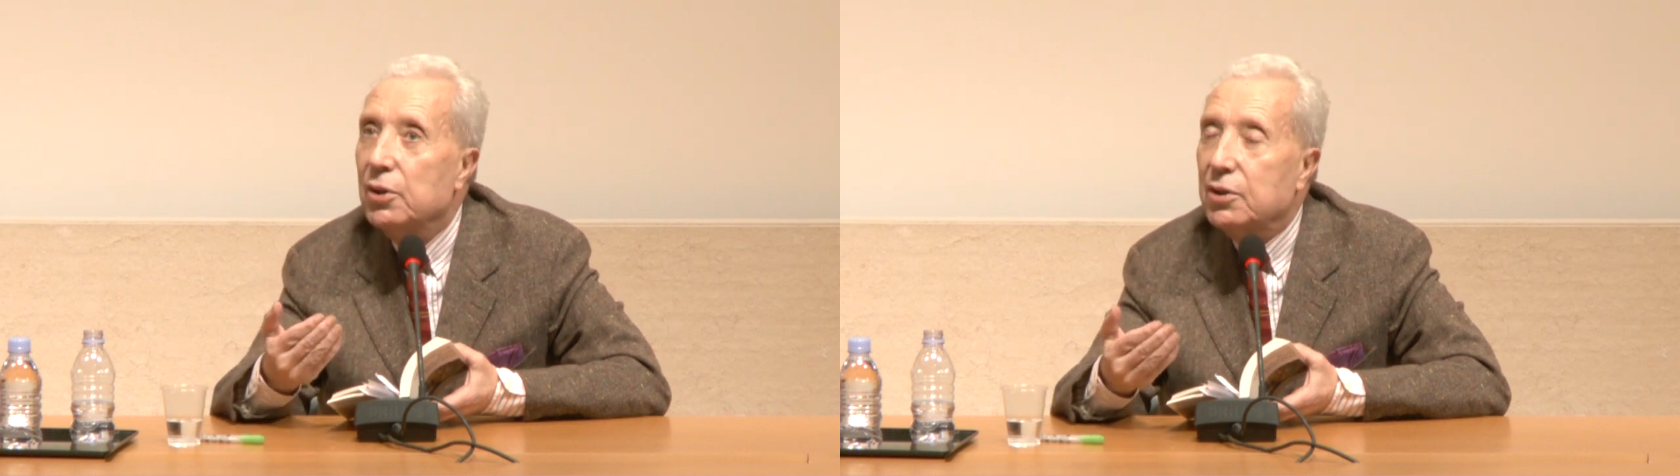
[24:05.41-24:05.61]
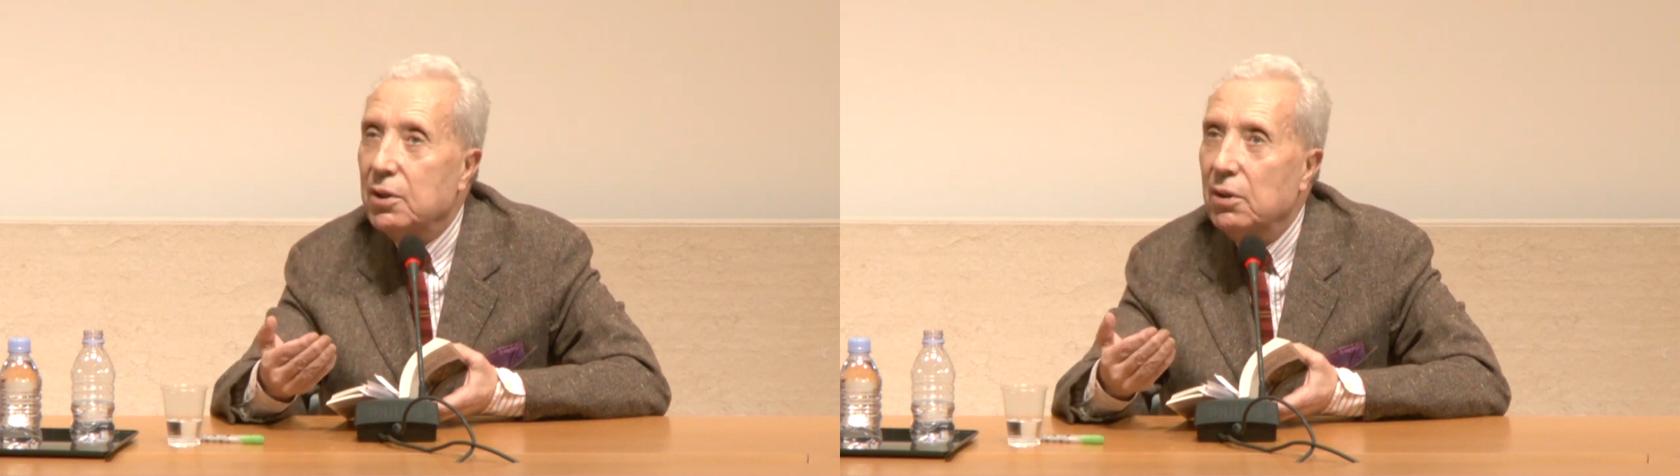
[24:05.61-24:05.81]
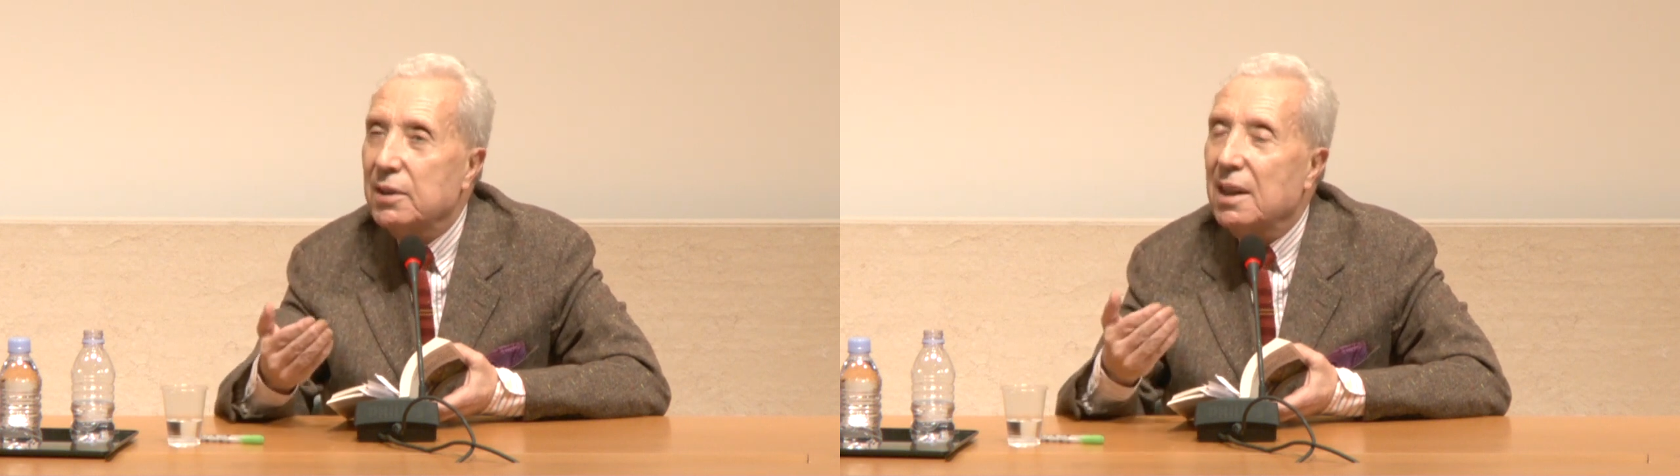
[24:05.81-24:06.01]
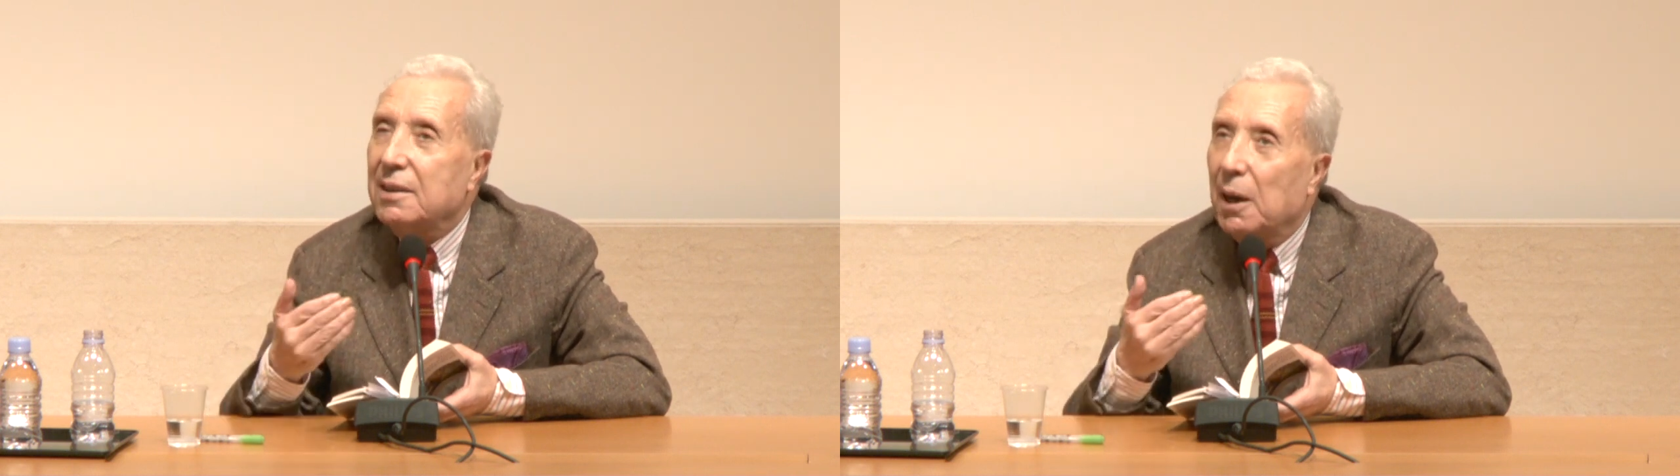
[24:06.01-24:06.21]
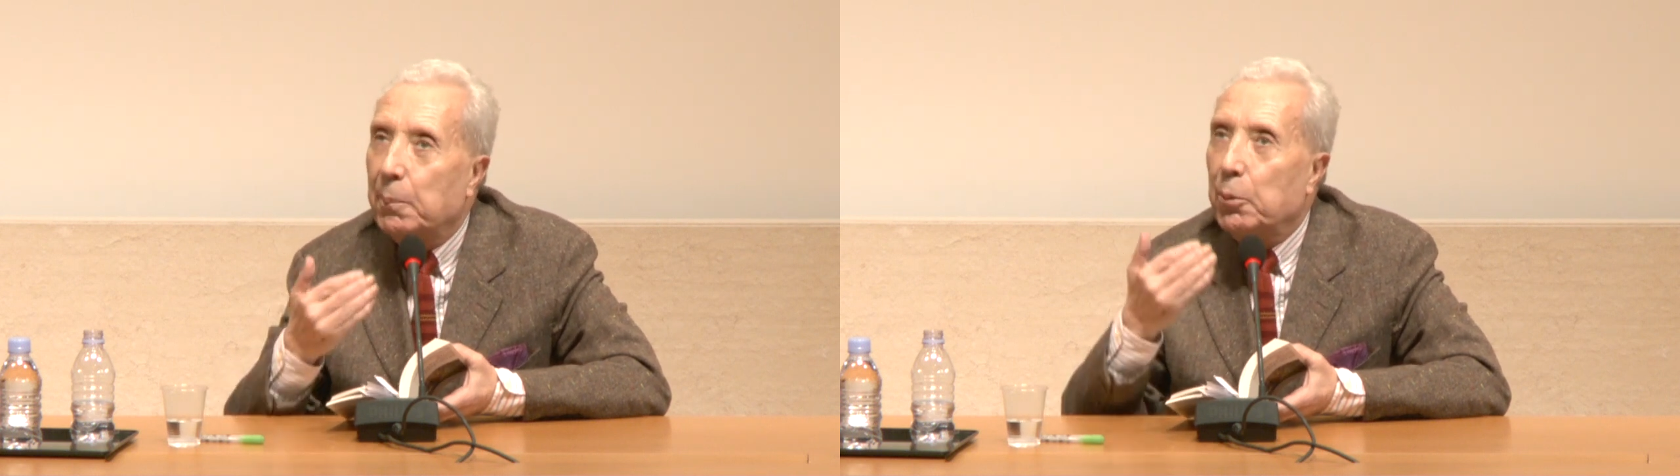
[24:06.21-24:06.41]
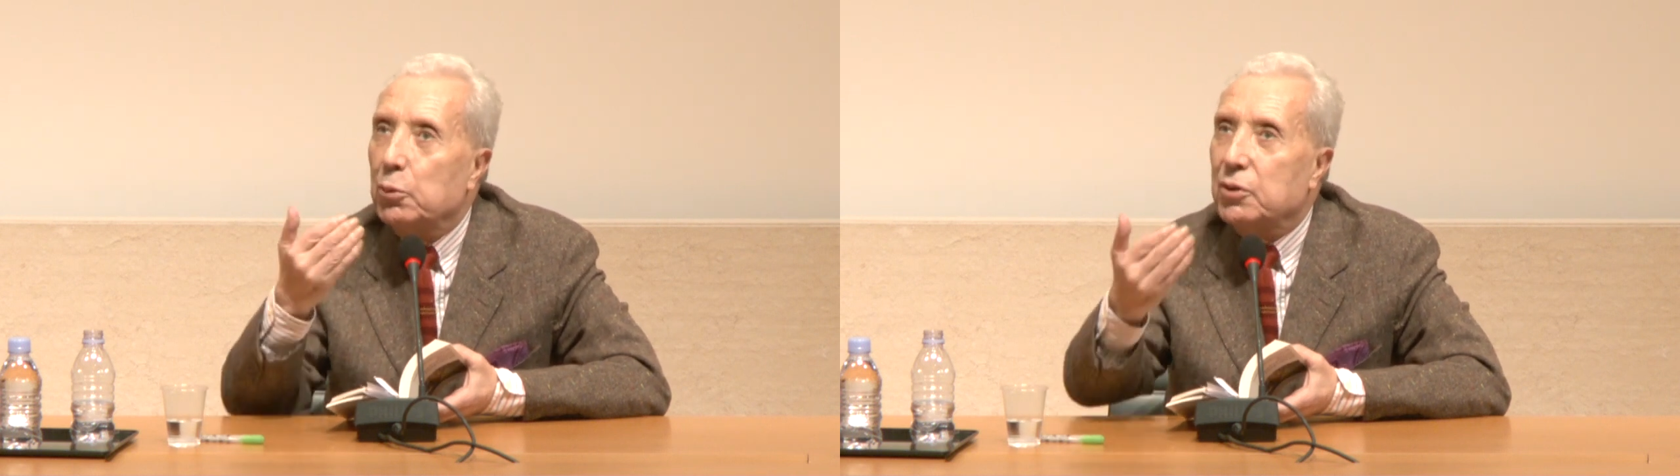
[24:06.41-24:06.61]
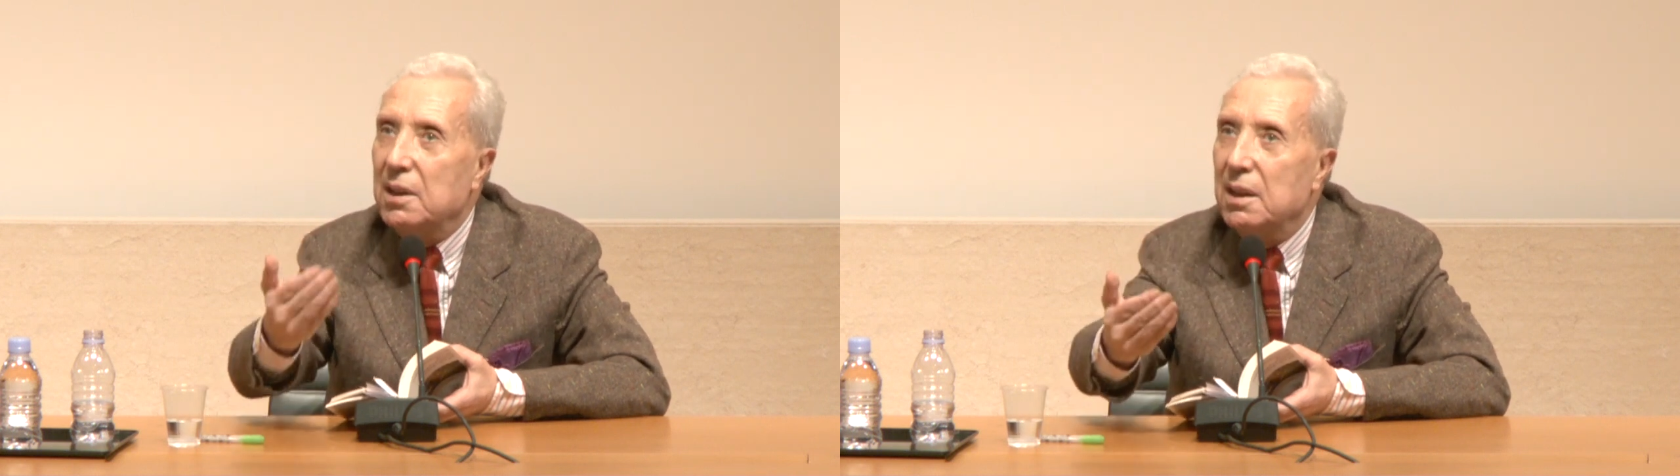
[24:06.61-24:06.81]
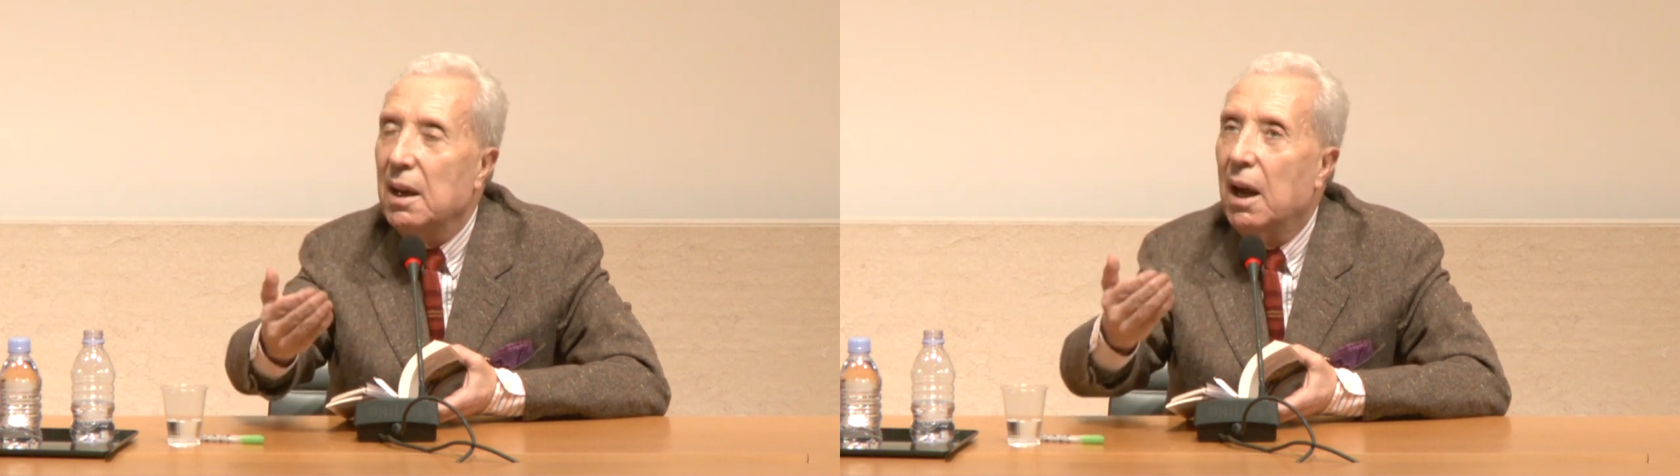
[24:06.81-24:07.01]
sans
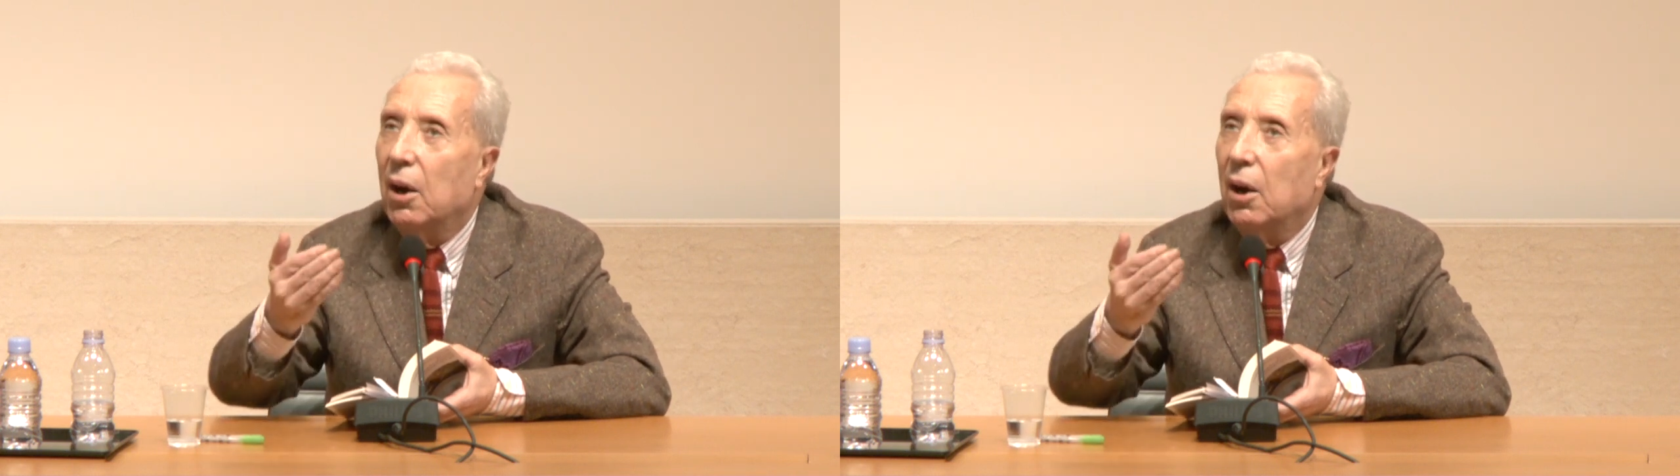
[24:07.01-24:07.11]
interposer